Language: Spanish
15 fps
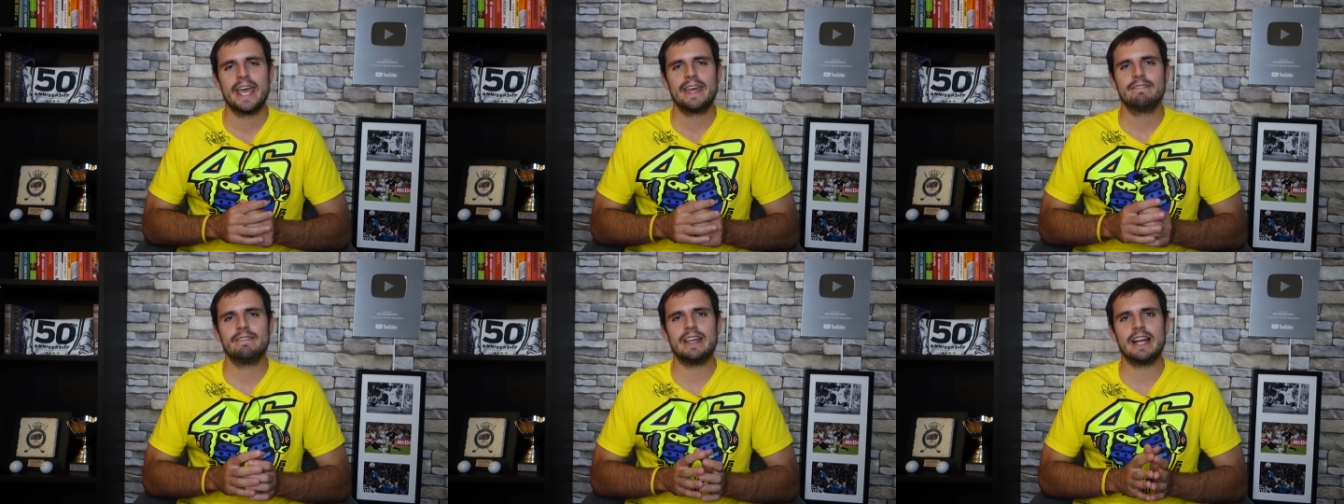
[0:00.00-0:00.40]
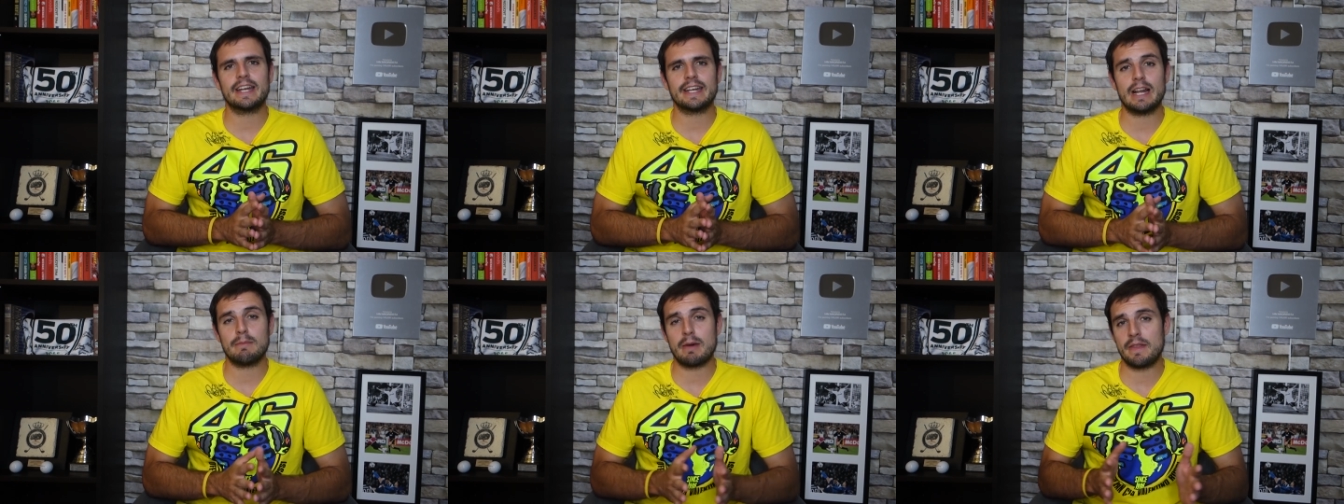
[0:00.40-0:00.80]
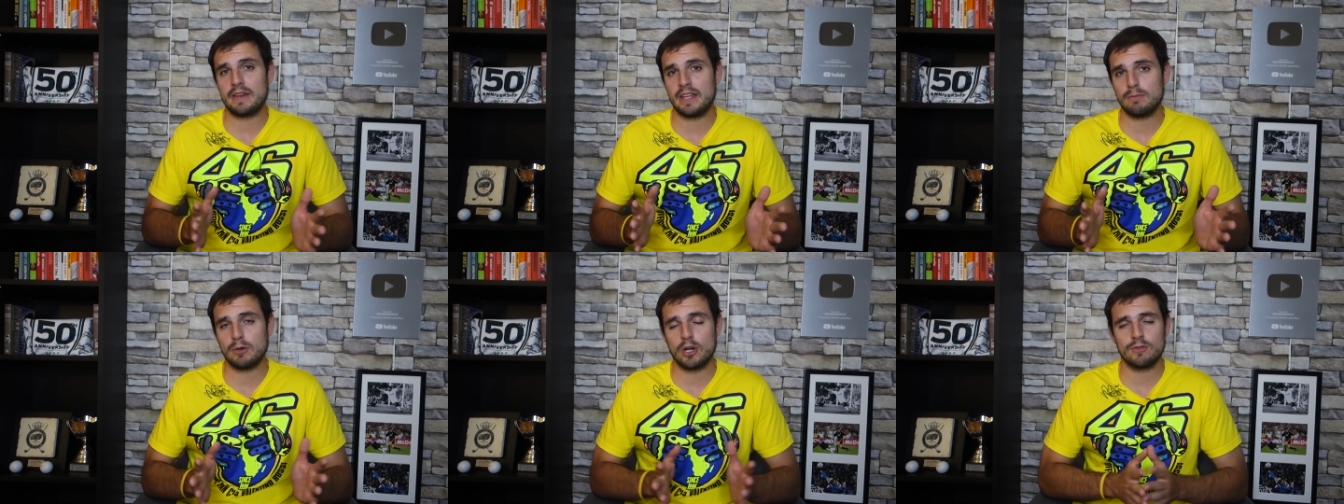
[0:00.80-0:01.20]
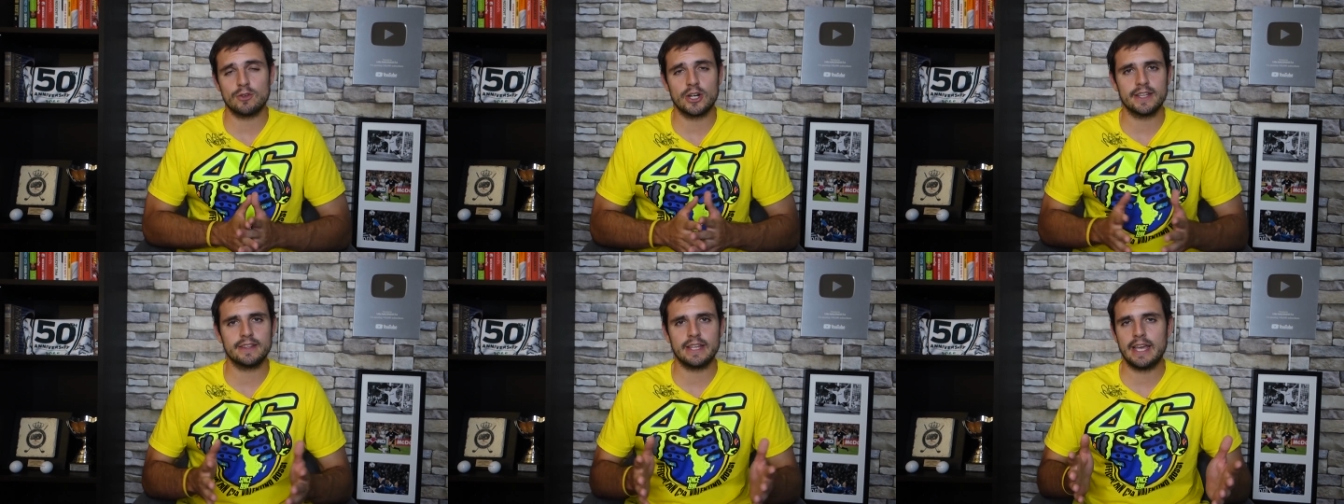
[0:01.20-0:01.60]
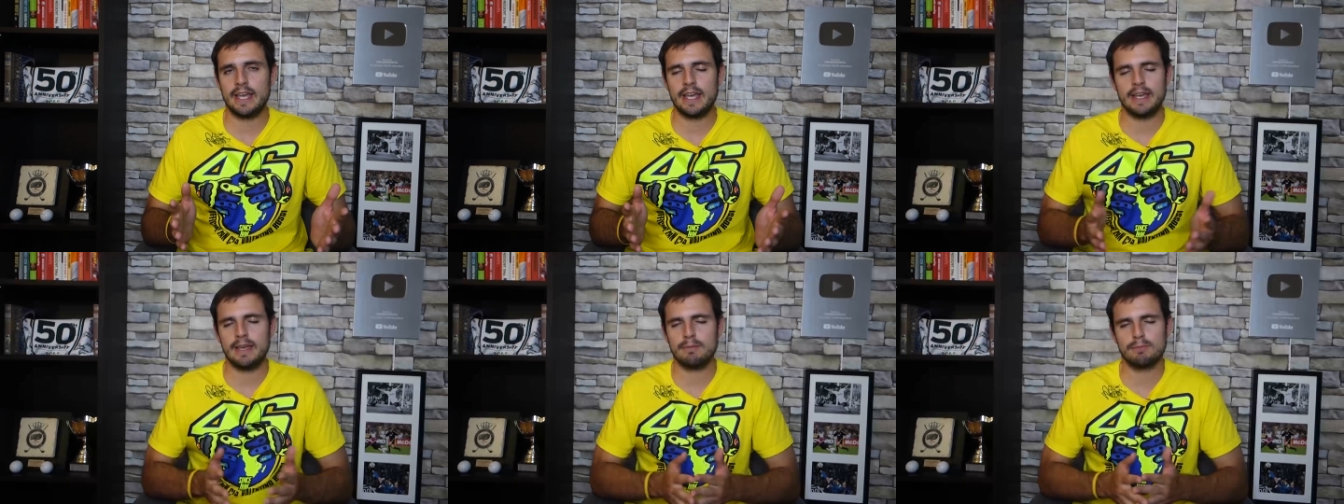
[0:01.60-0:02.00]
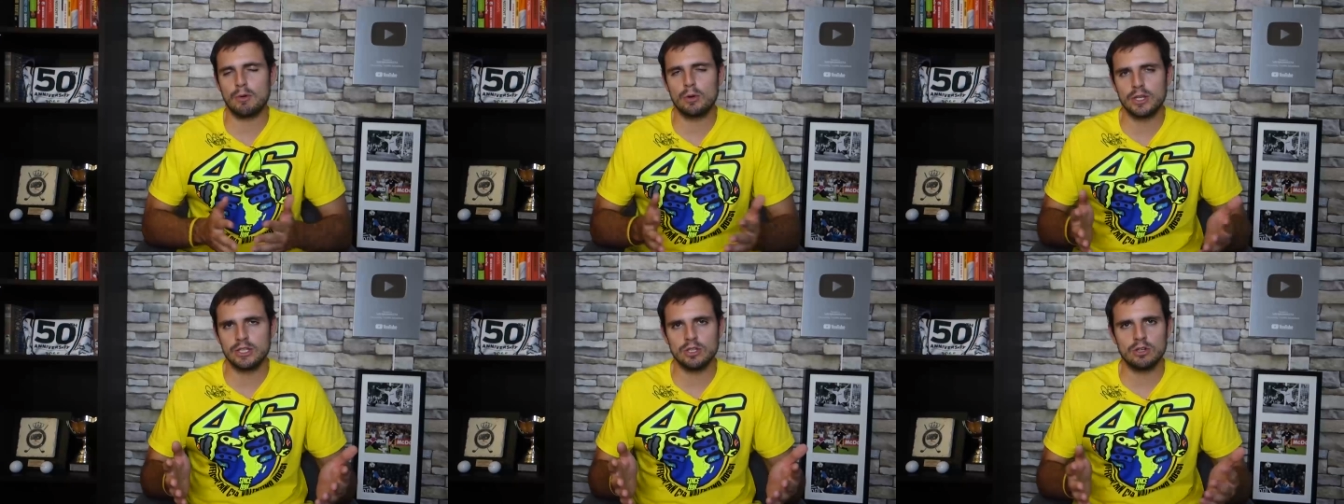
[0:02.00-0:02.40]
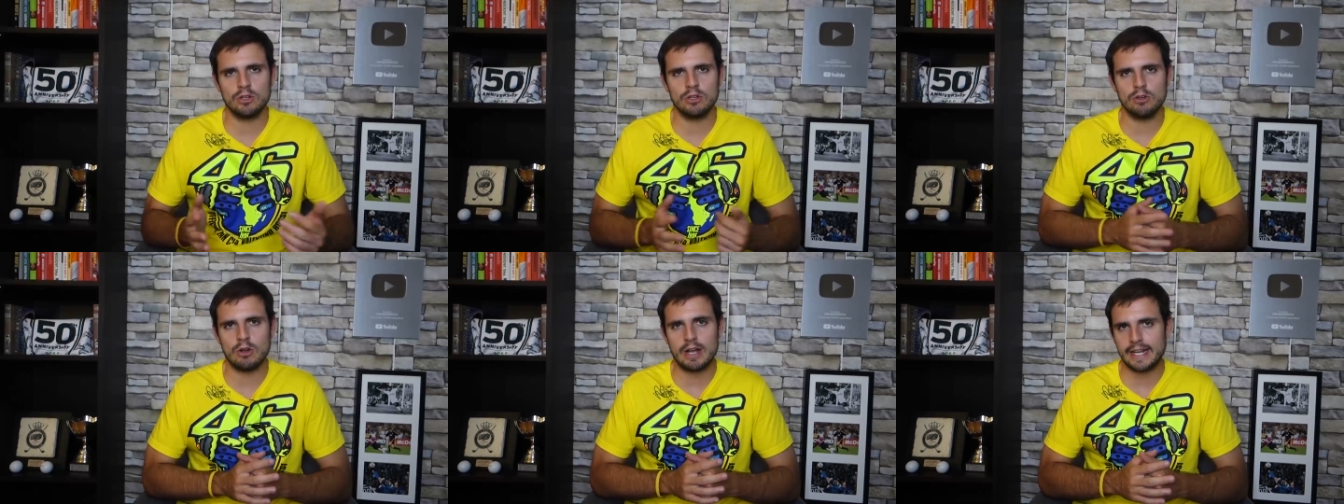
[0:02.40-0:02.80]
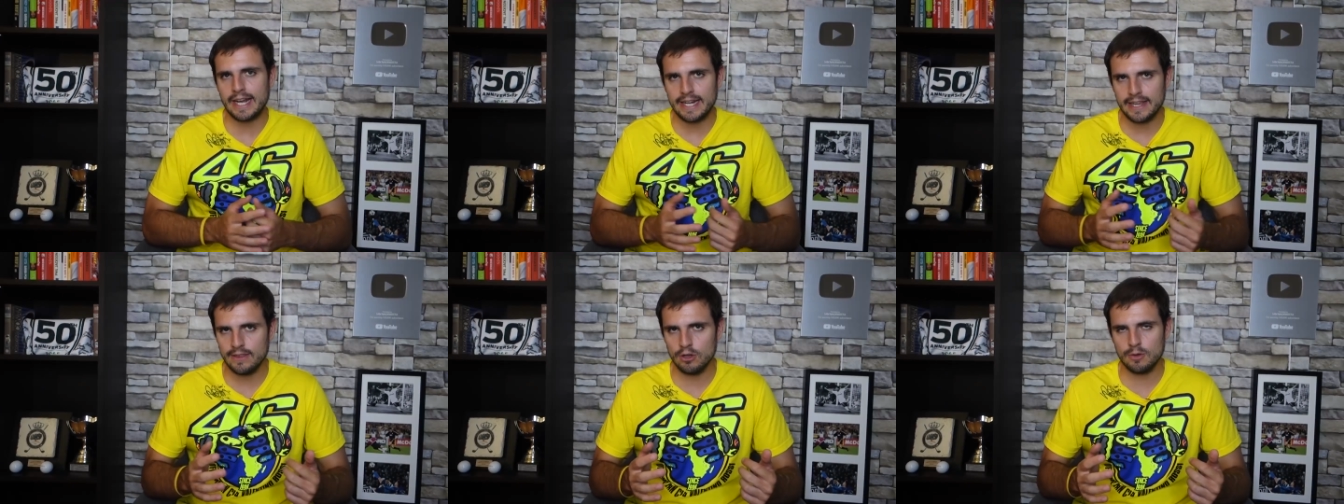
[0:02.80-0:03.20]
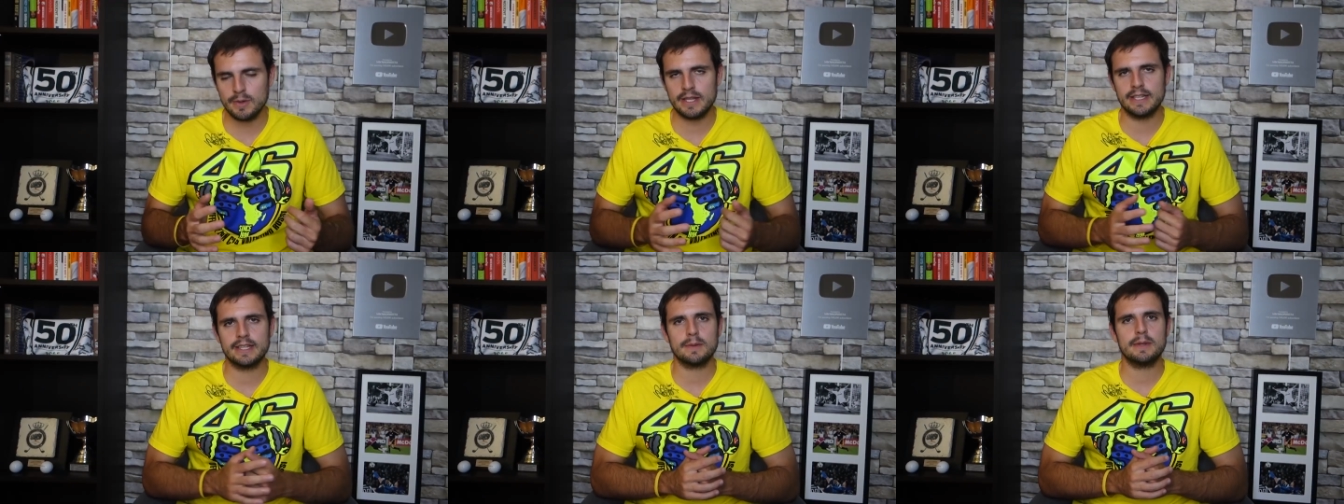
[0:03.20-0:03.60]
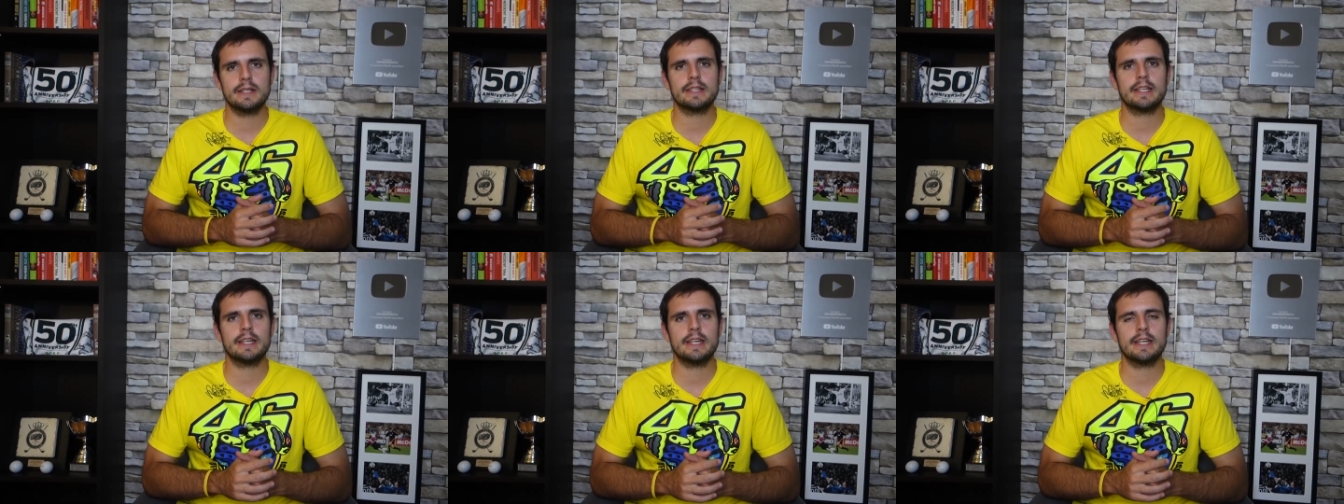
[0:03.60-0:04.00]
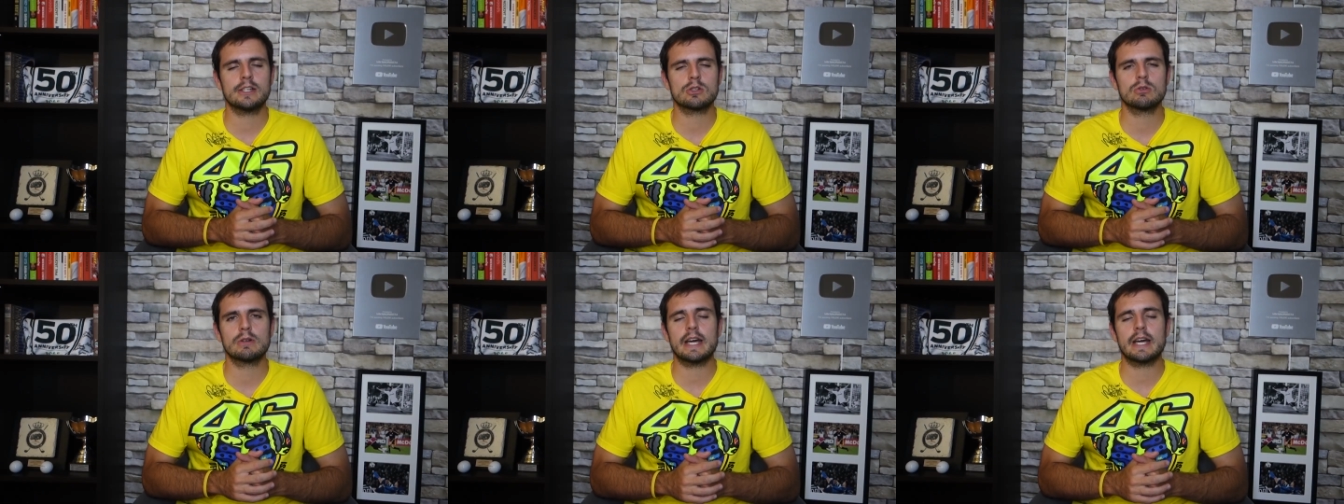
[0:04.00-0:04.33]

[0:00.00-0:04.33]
del Real Madrid. Bueno, Florent eh, Mourinho lo ha querido, evidentemente, en su